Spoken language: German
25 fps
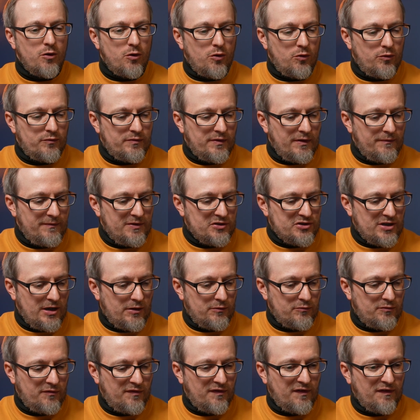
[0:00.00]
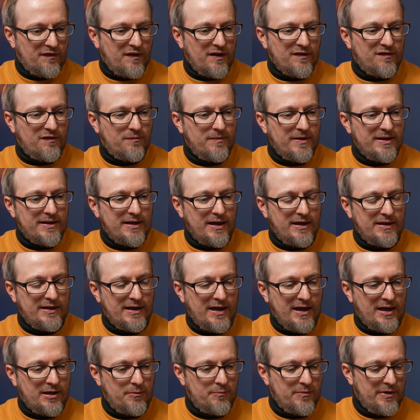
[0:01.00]
Und wir schauen uns das jetzt wieder
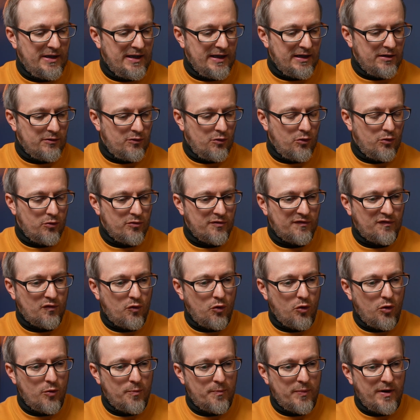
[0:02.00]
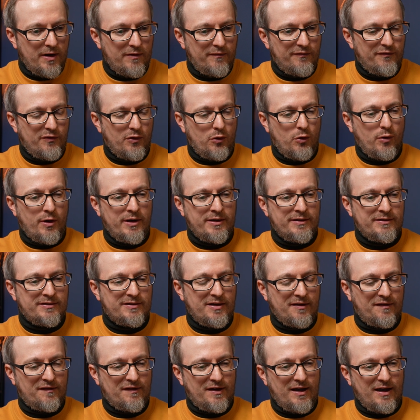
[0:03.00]
in einem leeren Horoskop an,
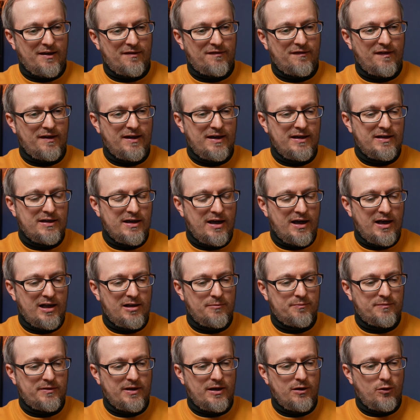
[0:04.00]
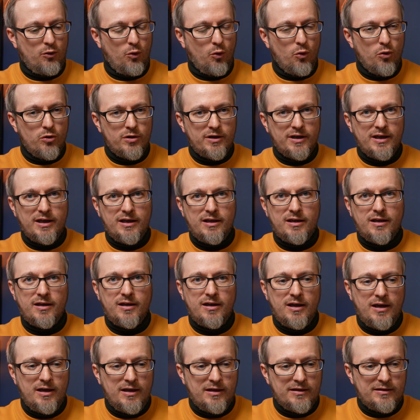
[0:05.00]
verorten das Ganze innerhalb der
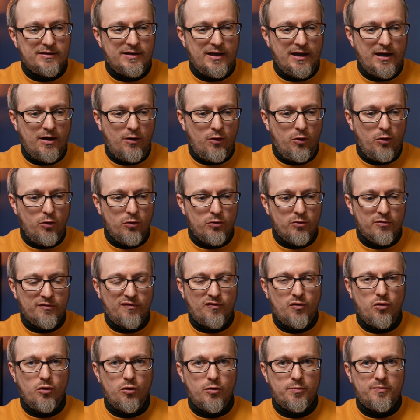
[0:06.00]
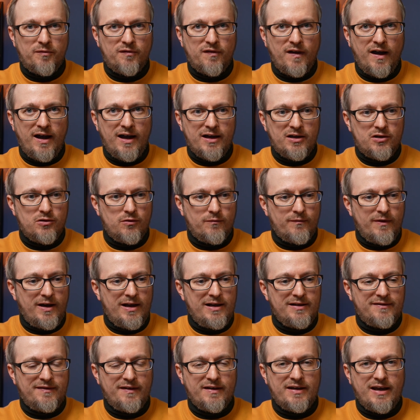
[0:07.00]
Logik der Horoskopzeichnung,
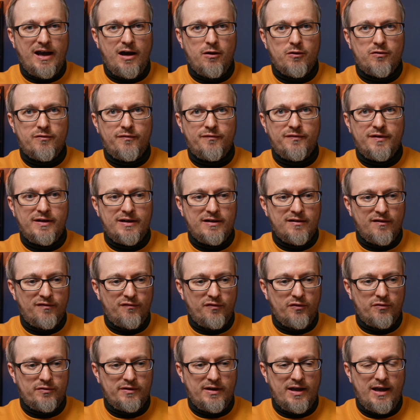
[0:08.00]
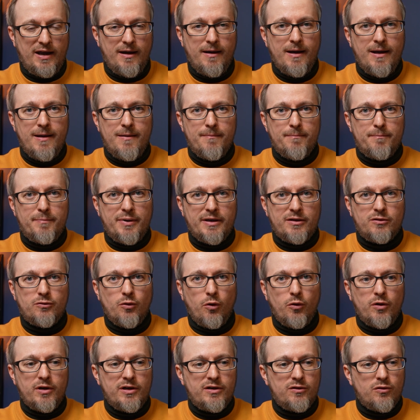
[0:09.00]
weil sich auch vieles von der
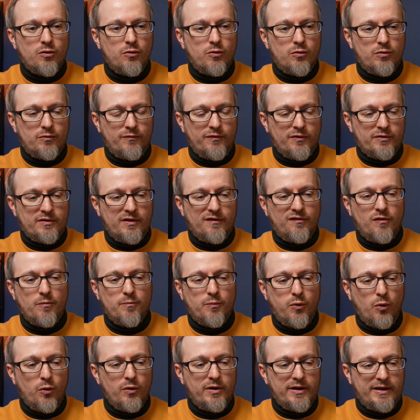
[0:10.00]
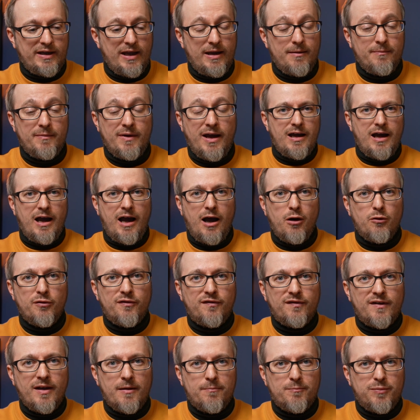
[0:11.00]
Bedeutung, von der Symbolik eben
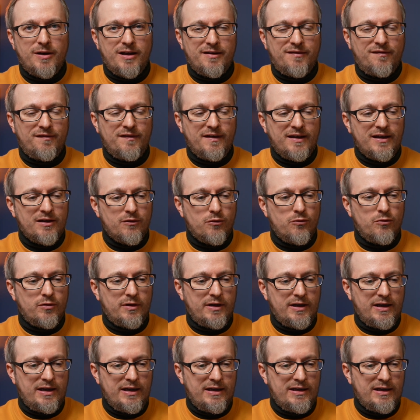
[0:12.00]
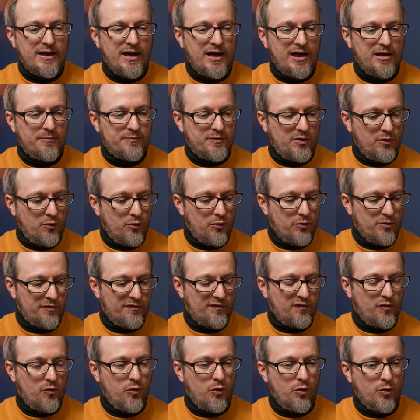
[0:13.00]
aus der Platzierung innerhalb der
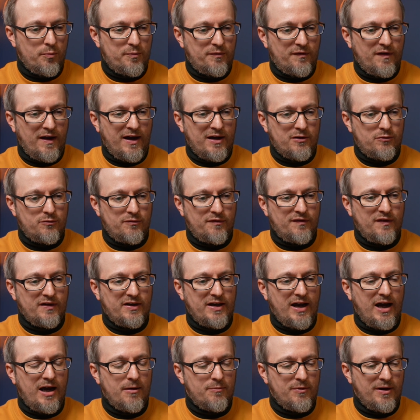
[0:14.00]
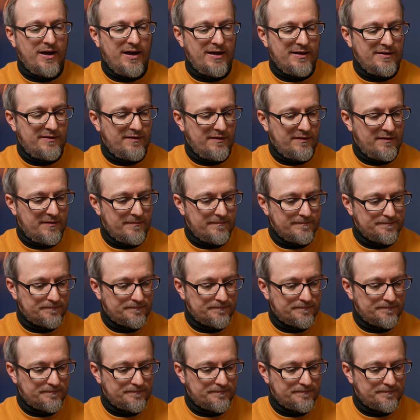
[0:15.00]
Horoskopzeichnung sich ableitet.